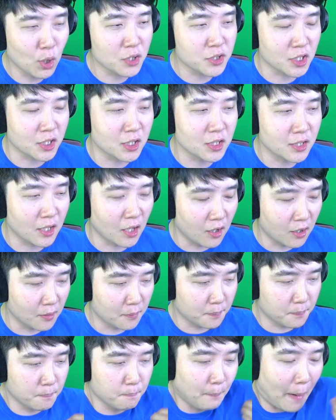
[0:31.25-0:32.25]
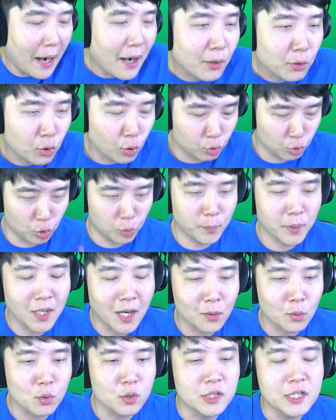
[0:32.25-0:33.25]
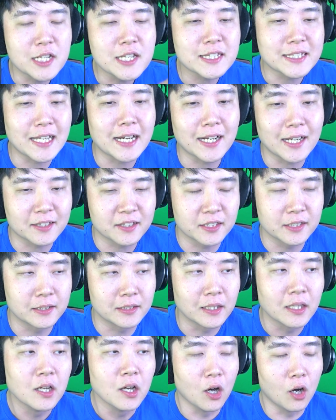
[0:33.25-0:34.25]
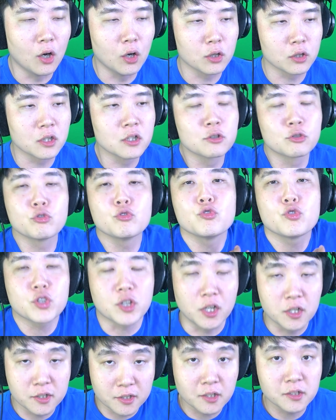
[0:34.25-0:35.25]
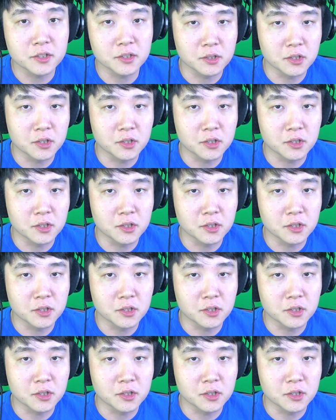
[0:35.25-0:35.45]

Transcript: 물론 저는 어, 맑고 투명하고 크리스탈 같은 어, 그런 순수 결정,